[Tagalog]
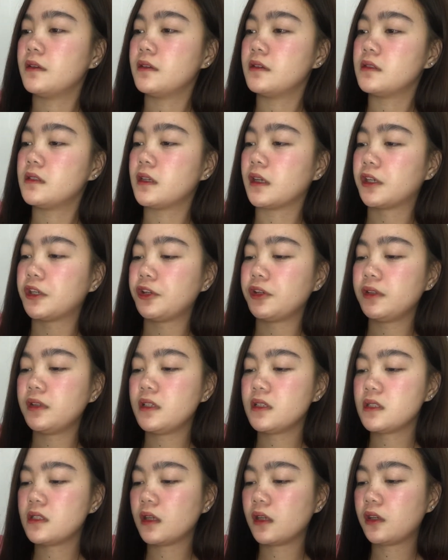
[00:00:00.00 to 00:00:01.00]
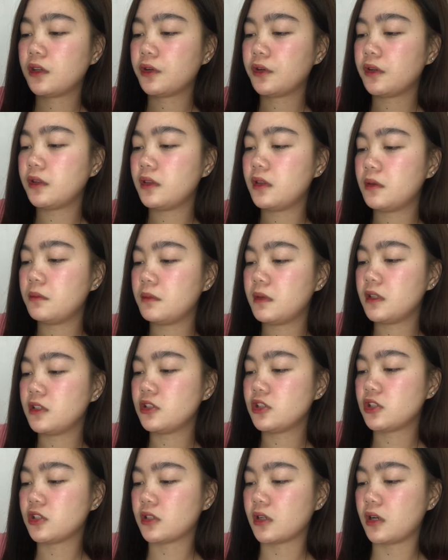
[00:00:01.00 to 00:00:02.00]
Secured na secured
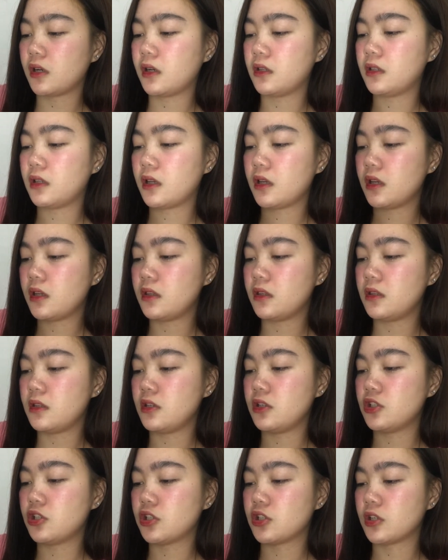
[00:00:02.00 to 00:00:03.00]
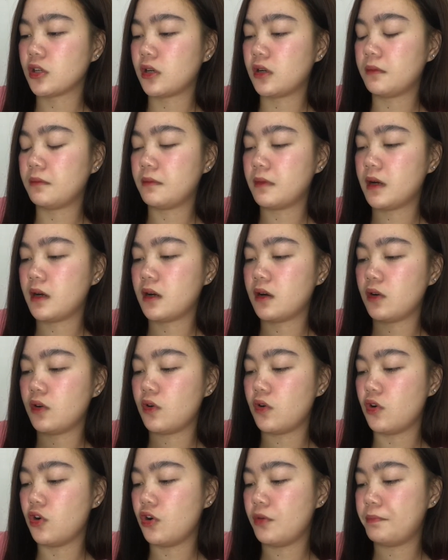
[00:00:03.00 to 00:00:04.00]
naman siya na hindi siya
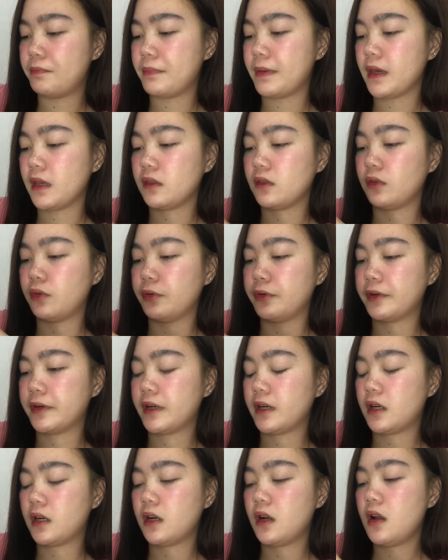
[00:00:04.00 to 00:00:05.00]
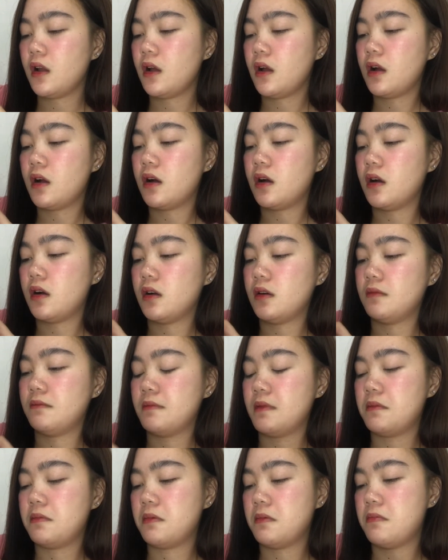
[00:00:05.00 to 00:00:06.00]
ma-open or um,
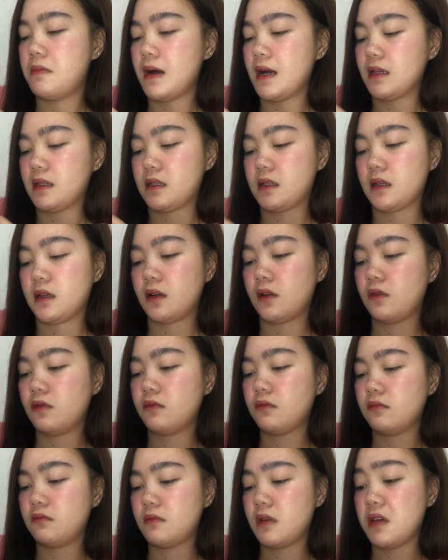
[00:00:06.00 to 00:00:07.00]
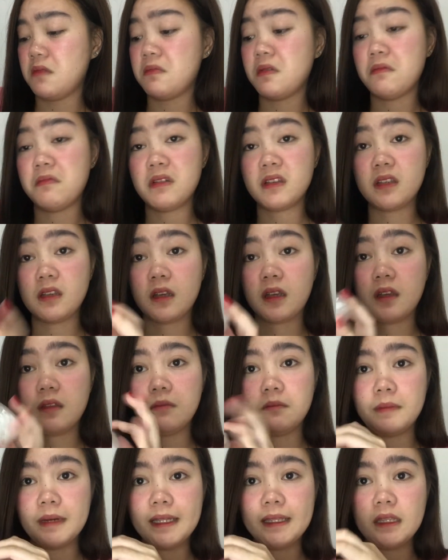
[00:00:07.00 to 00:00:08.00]
mababasag. Kung may babasagin
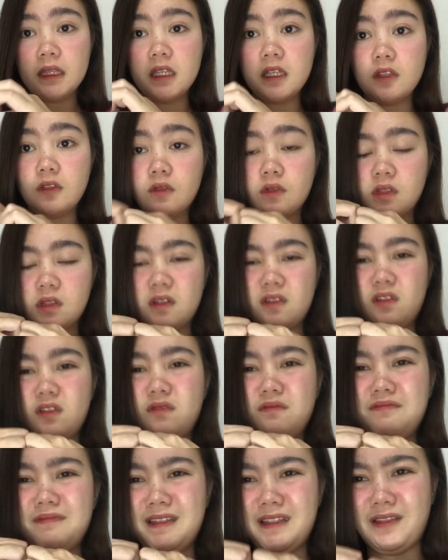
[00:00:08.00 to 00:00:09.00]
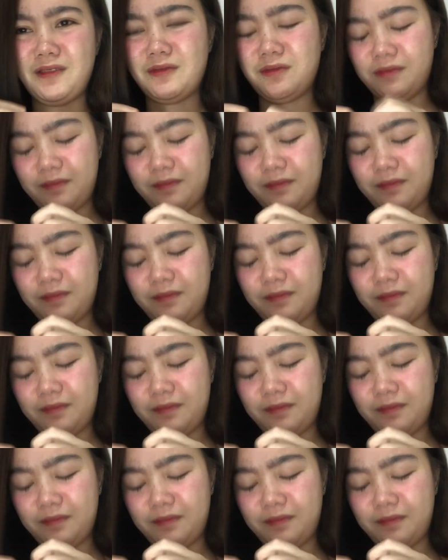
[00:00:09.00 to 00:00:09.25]
man dito sa loob nito.